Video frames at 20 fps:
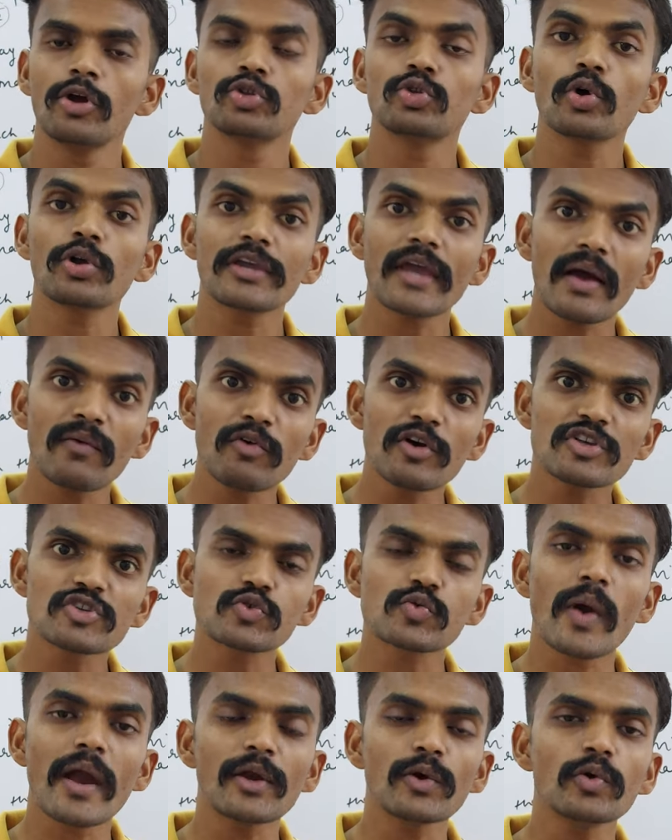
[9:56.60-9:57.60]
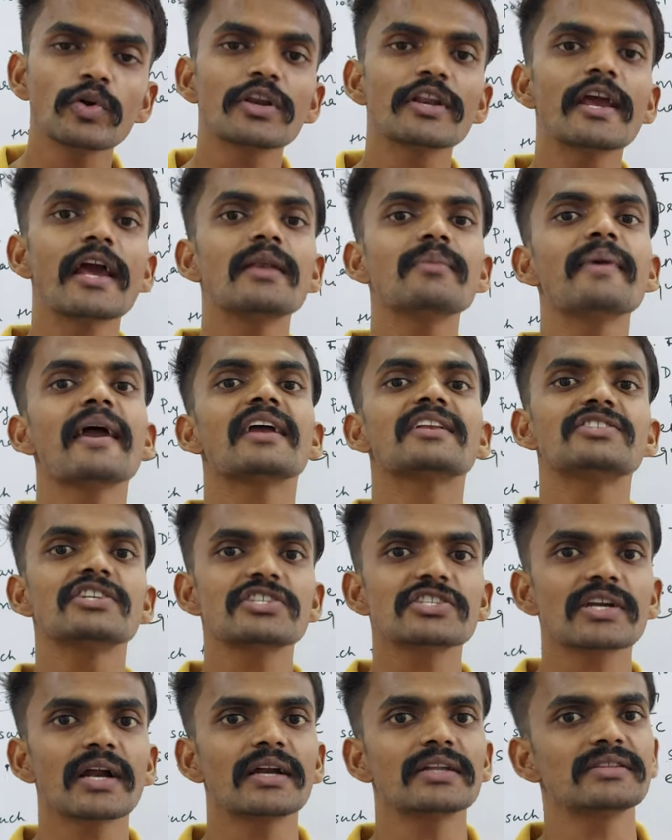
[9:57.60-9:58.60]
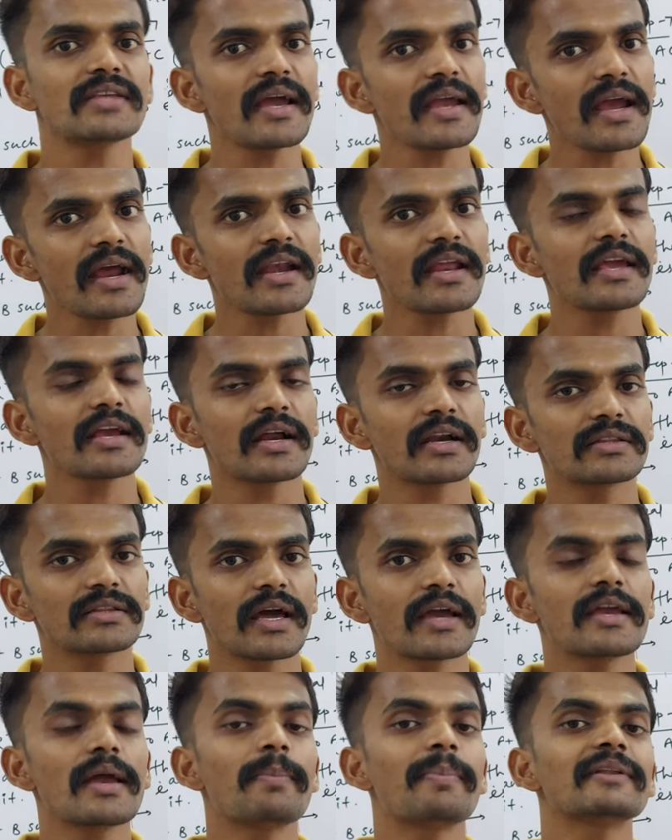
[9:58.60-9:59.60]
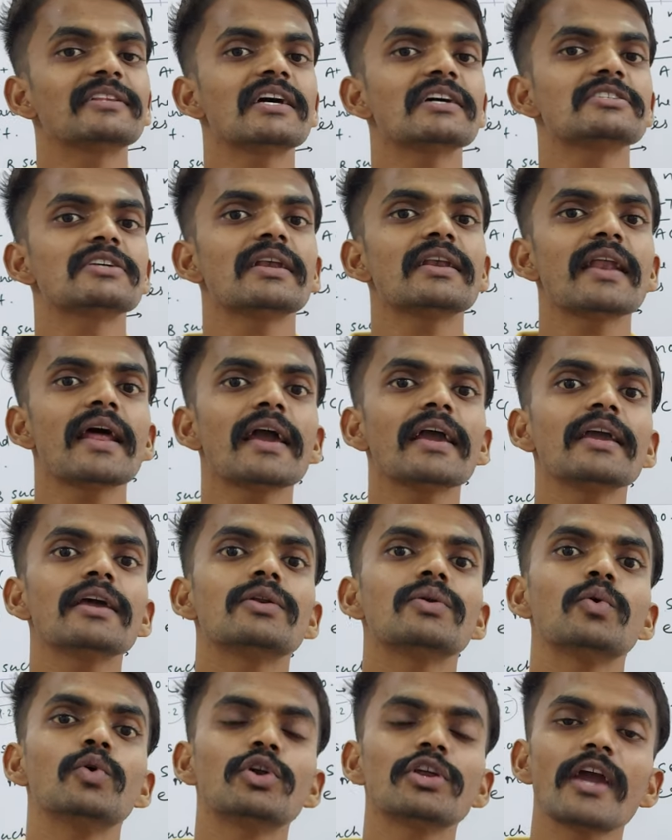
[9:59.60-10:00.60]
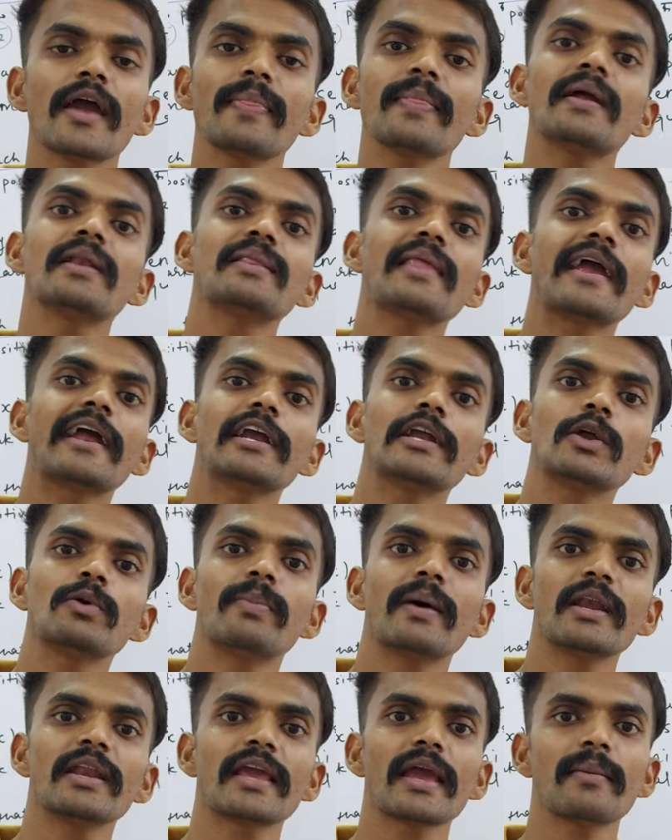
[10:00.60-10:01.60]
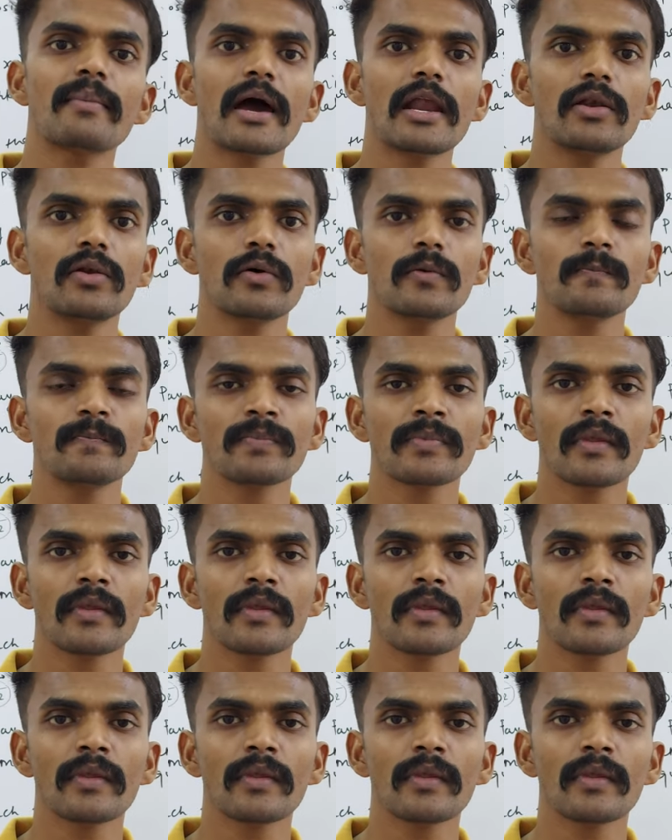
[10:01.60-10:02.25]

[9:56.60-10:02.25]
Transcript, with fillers: तो क्या वो स्क्वायर रूट रियल में एग्जिस्ट करता है या नहीं करता है या पता चल रहा है कि रूट के अंदर नेगेटिव बन गया मान लो